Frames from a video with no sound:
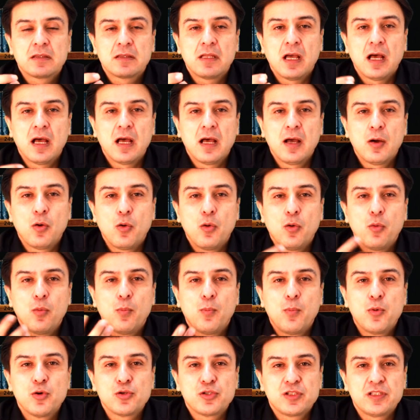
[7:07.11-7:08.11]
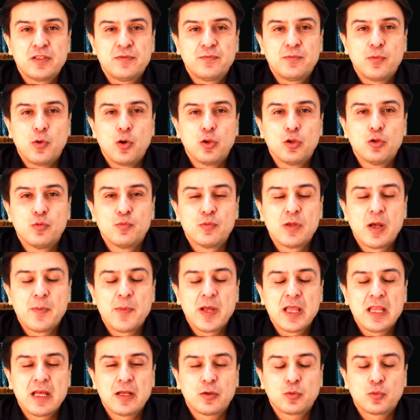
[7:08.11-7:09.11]
daha pozitif
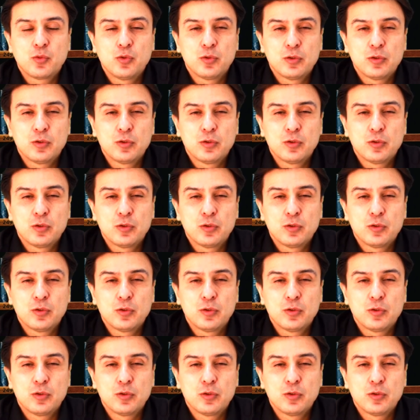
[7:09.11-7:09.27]
olumlamalar